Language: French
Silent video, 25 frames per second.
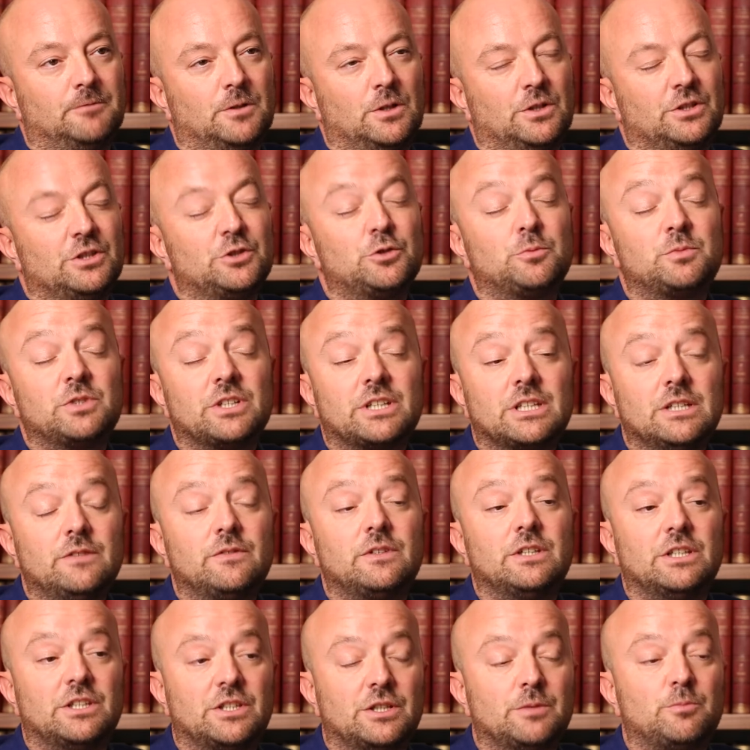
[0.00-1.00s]
Un des objectifs
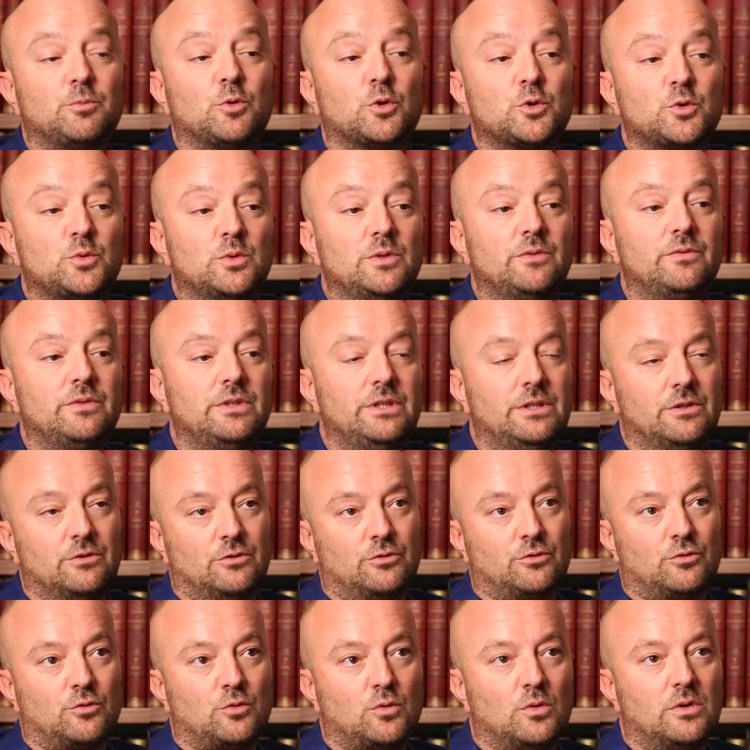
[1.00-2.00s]
qui était poursuivi,
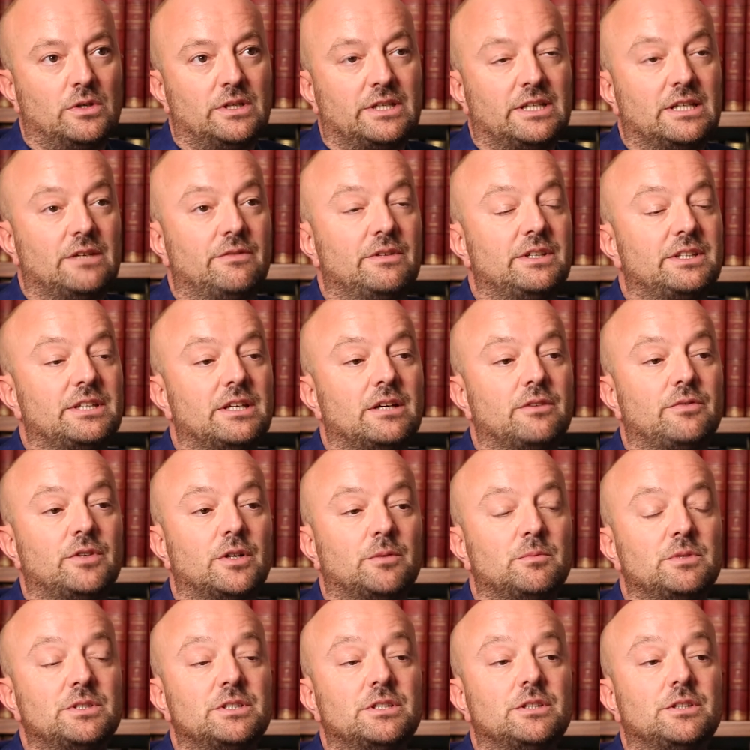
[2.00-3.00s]
je crois, et qui avait été
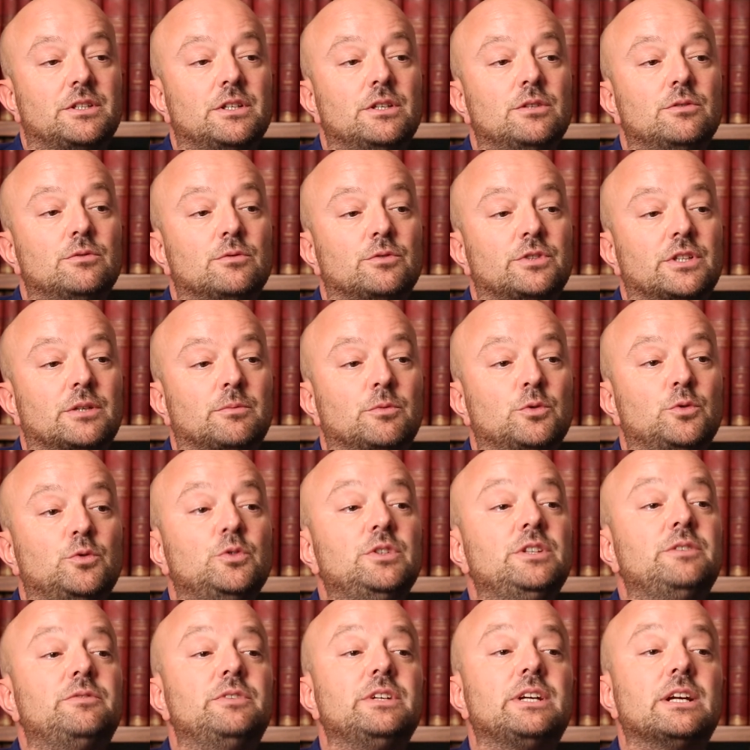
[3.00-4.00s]
affirmé, c'était notamment une
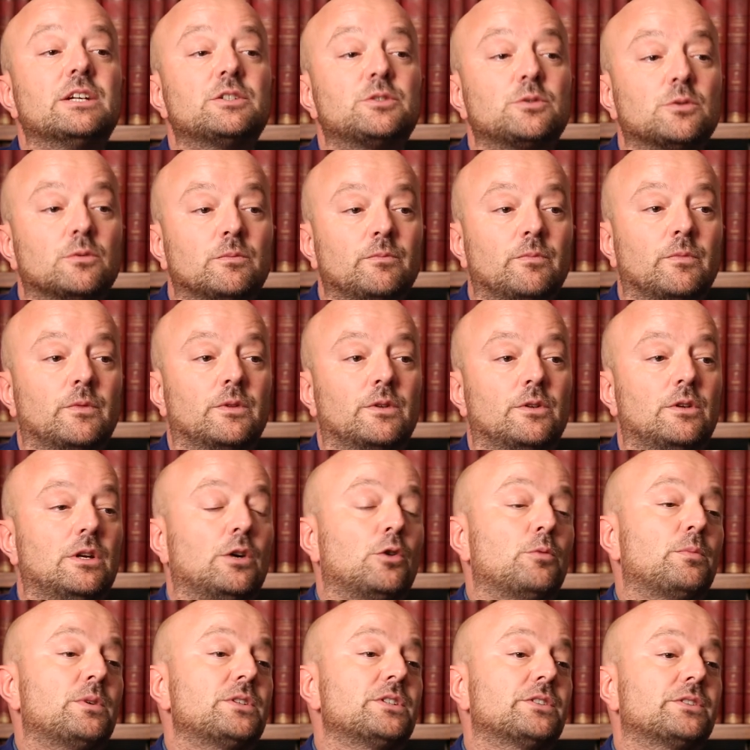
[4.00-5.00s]
unification de la
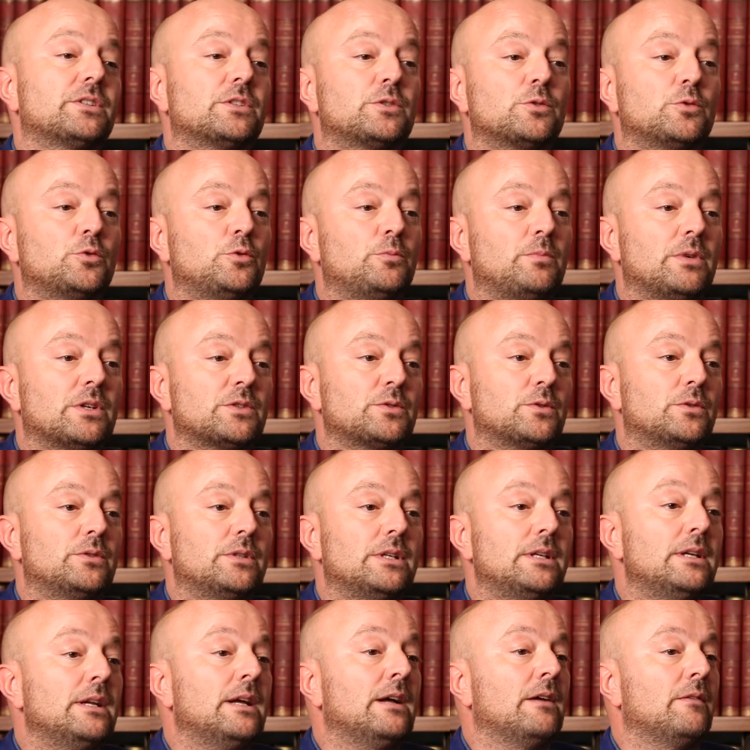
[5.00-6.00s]
représentation du
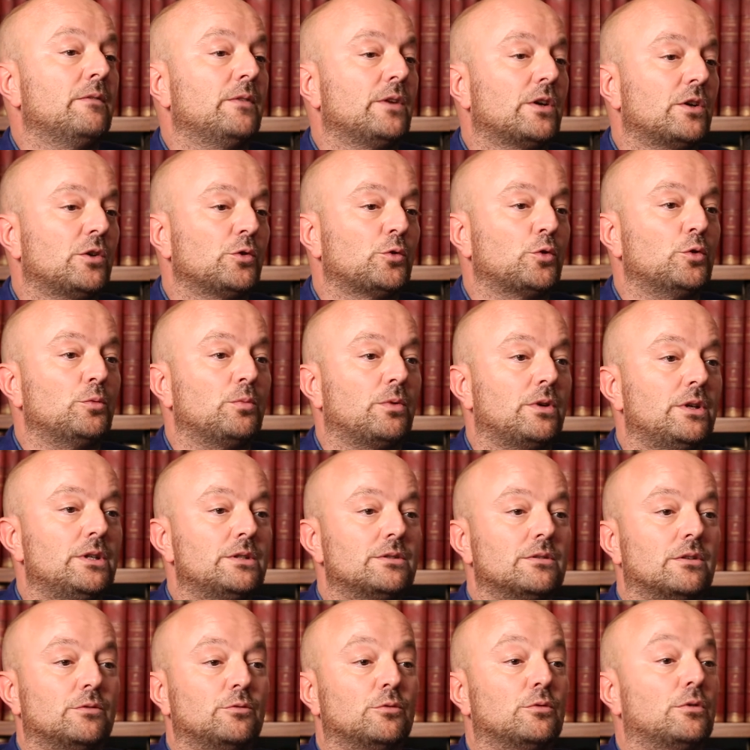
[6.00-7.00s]
personnel dans
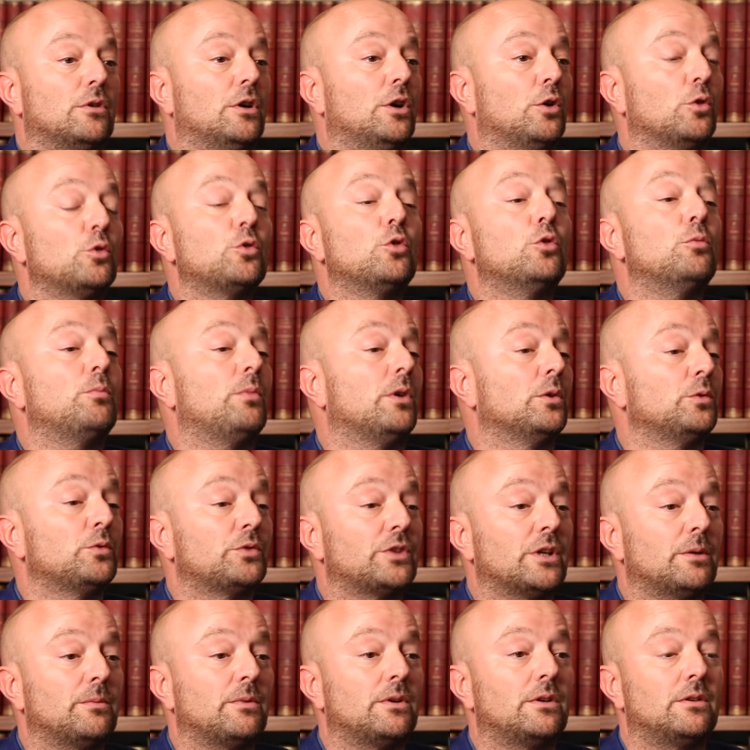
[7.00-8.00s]
l'entreprise, en regroupant
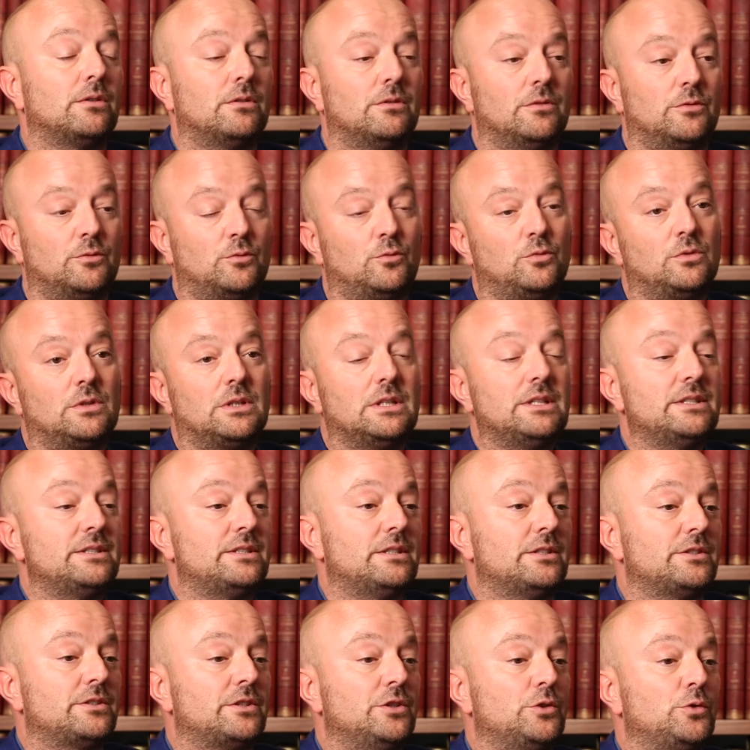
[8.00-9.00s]
notamment euh, toutes
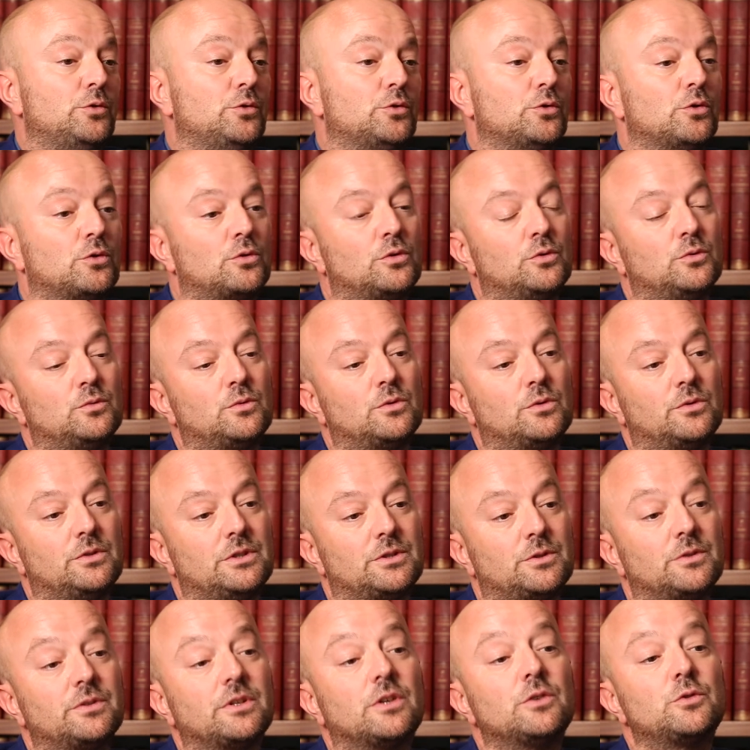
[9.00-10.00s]
les institutions que nous
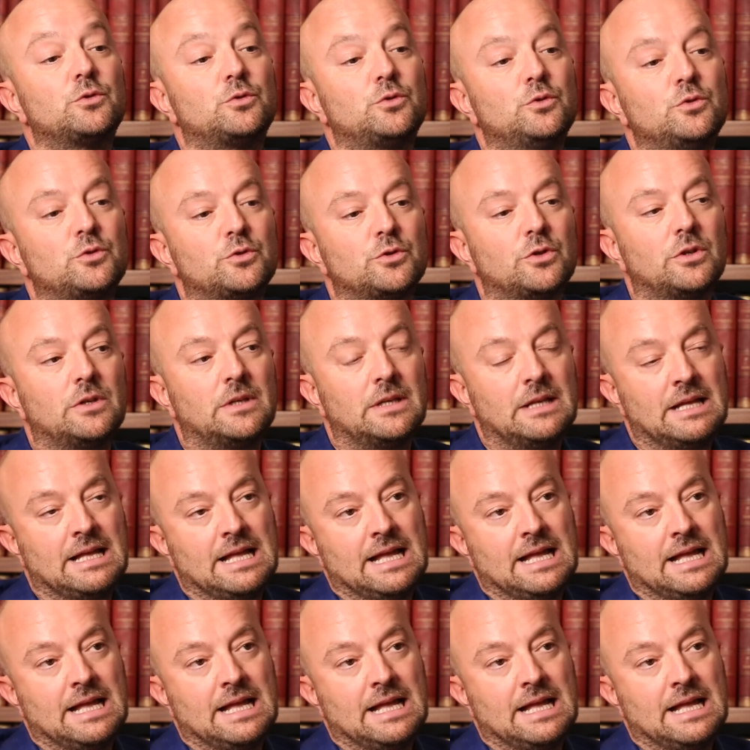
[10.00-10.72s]
connaissons dans une seule.